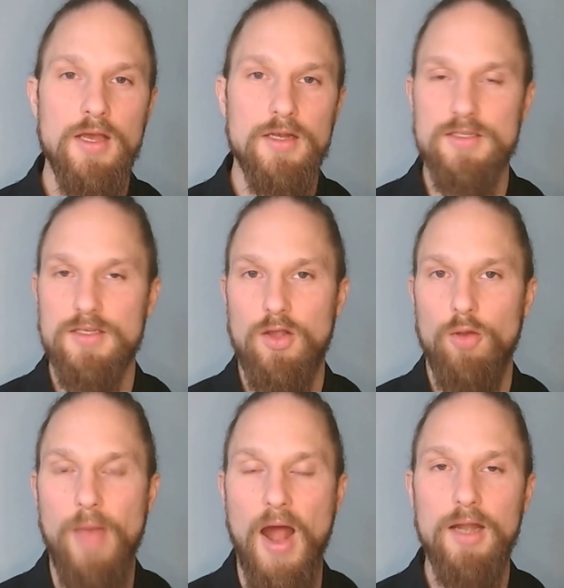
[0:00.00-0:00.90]
Das
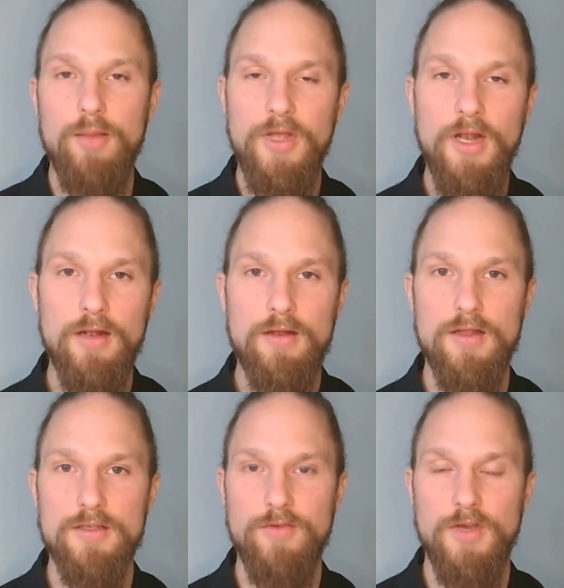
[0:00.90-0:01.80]
globale Bild,
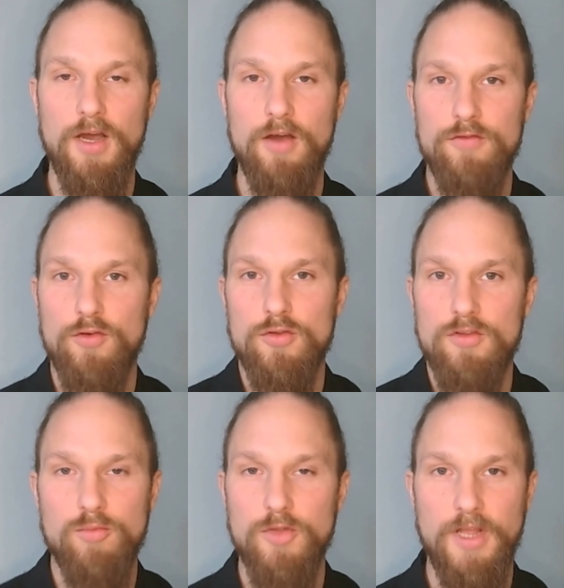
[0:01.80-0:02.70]
das wir
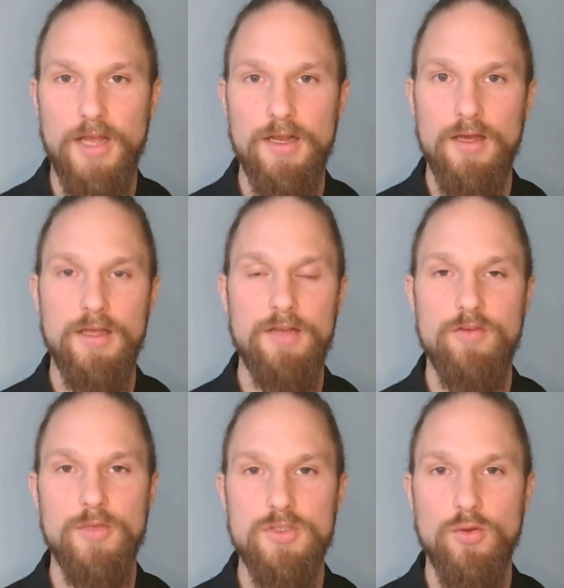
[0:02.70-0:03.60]
aufgrund moderner
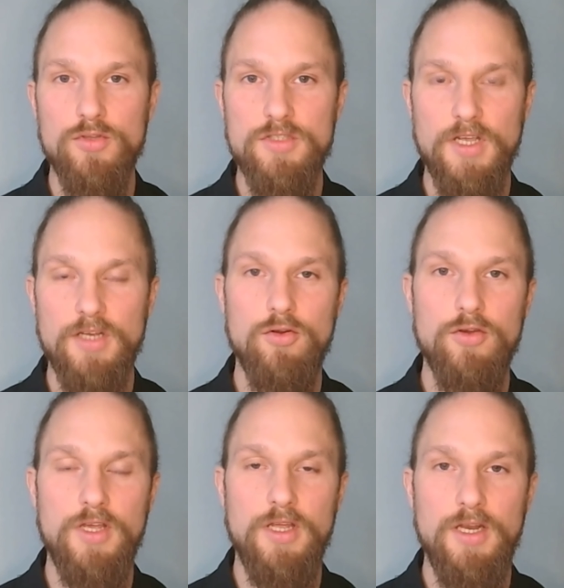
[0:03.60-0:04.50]

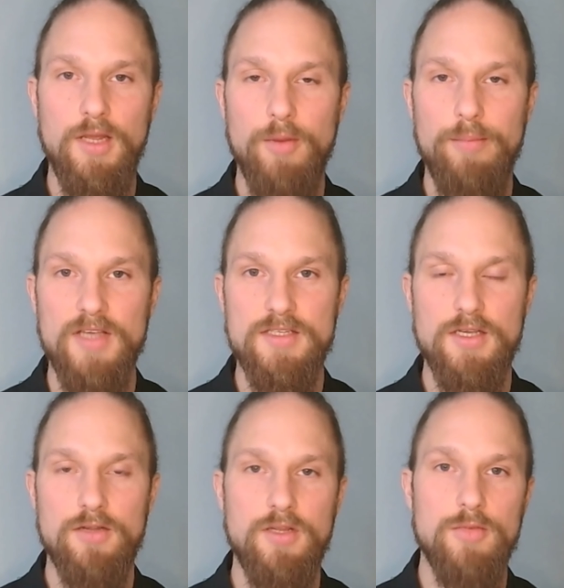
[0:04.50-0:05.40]
Informationstechnologien immer
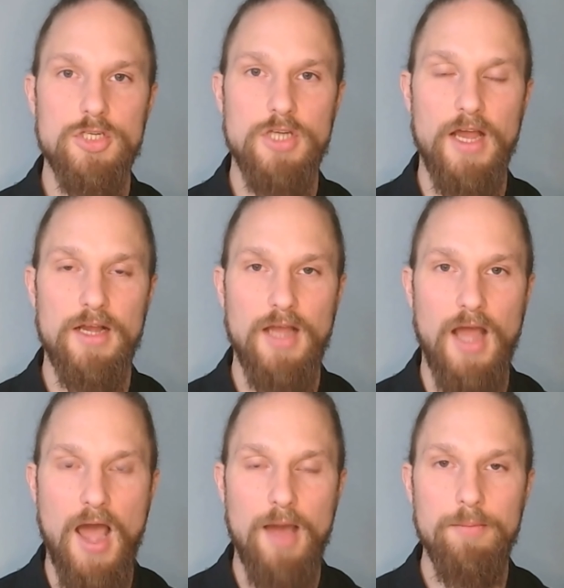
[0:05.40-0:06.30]
besser und immer
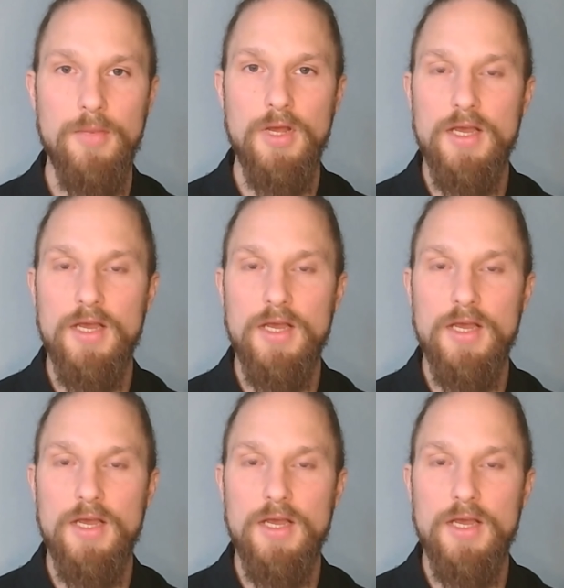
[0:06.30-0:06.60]
stärker haben,